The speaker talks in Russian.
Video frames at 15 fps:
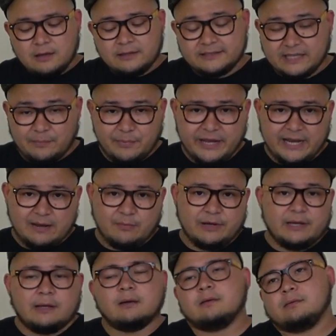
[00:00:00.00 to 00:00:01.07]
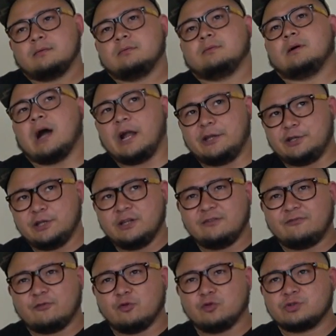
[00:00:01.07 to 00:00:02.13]
Забили мы один
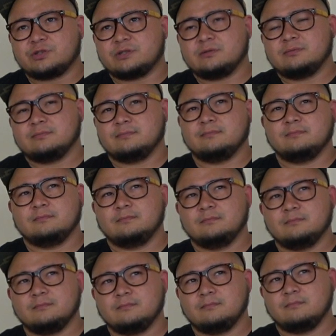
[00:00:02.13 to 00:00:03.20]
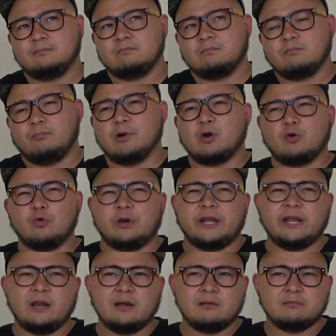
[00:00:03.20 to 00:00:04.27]
вкус,
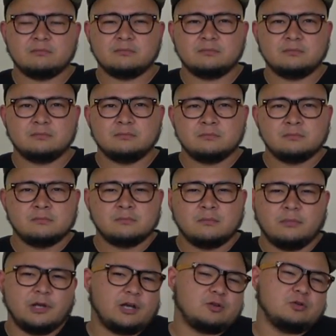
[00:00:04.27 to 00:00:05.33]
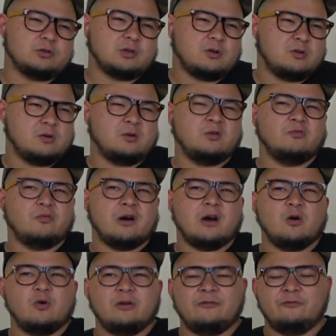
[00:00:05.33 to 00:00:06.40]
покурили, никто такого
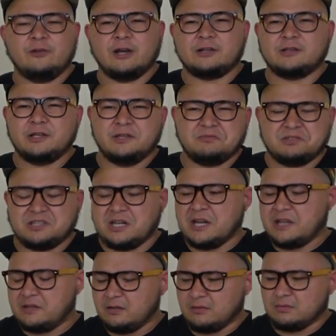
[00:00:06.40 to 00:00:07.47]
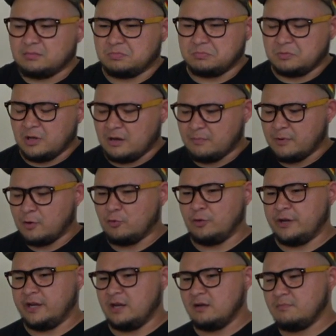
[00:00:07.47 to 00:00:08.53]
вау-эффекта не встретил, так
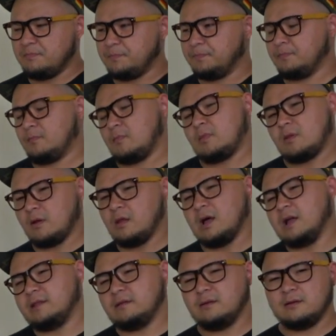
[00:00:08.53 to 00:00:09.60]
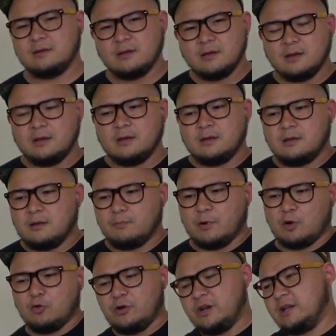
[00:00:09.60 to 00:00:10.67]
покурили, ладно.
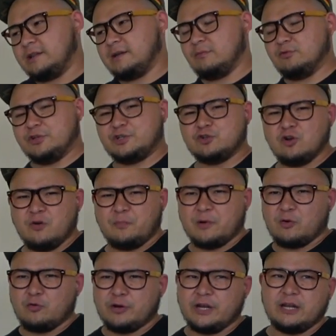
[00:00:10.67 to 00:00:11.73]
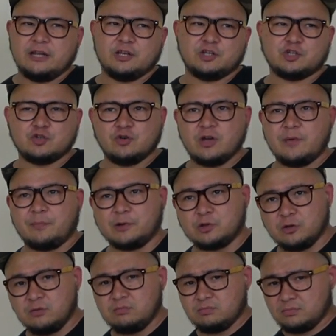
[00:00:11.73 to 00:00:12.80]
Покурили там еще, покурили еще, и
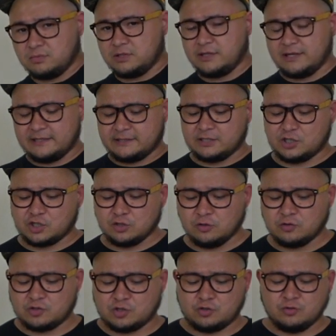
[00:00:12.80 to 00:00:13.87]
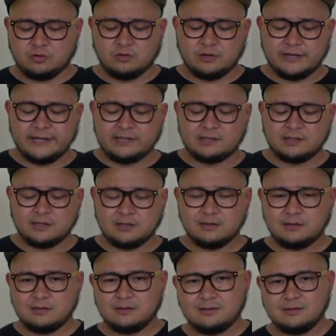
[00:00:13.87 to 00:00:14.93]
потом до нас дошло, что это